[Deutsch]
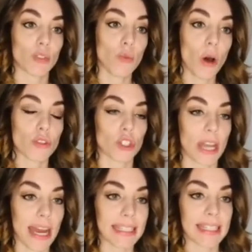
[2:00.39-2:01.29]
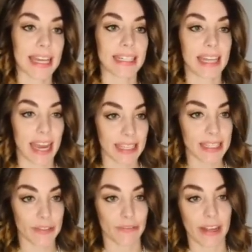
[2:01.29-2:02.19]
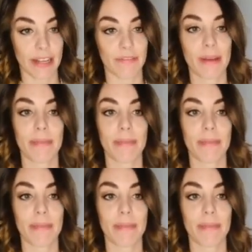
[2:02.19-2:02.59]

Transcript: nur aus Schlagzeilen in Einzelfällen, wenn